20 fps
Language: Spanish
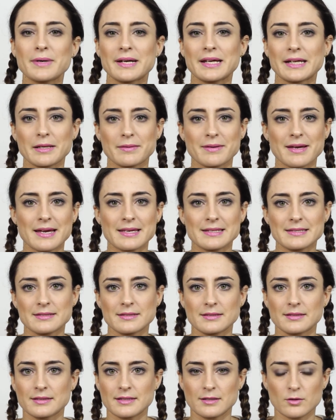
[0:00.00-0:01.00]
para que
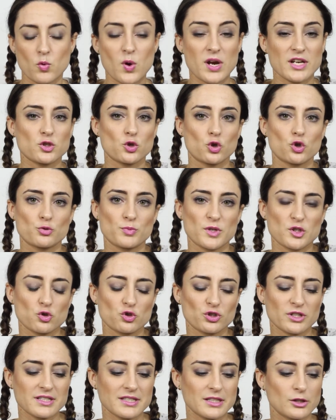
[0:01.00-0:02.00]
veáis cuáles son los
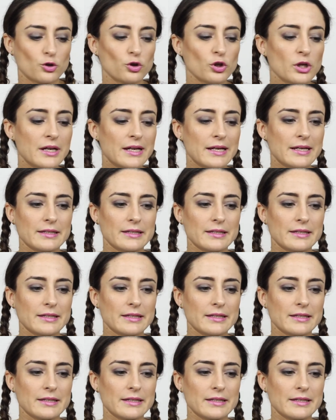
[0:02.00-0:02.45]
pasos que sigo